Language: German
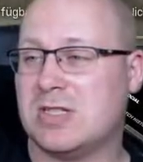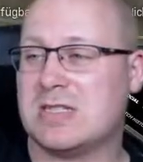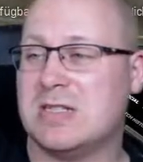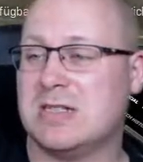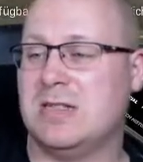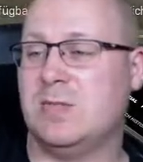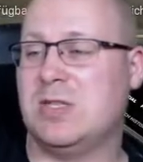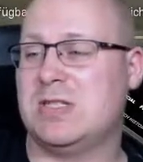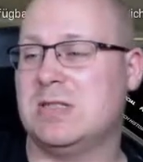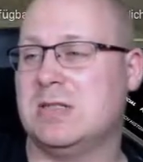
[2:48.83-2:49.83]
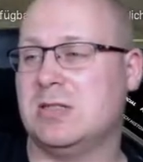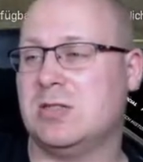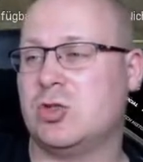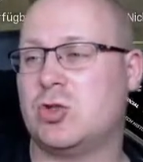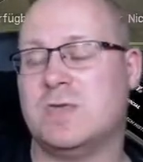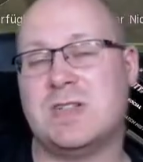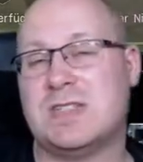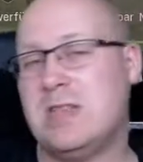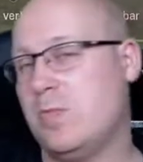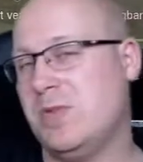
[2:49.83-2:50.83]
dass nach der Bixen äh, schon
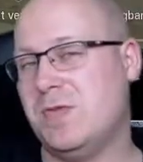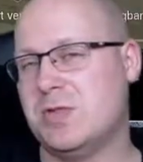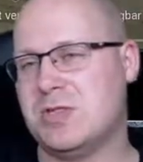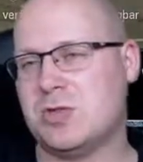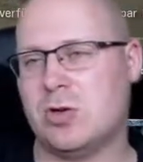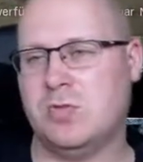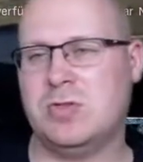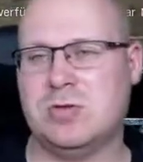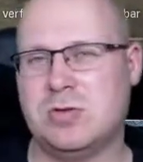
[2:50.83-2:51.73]
fast die MP40 kommt,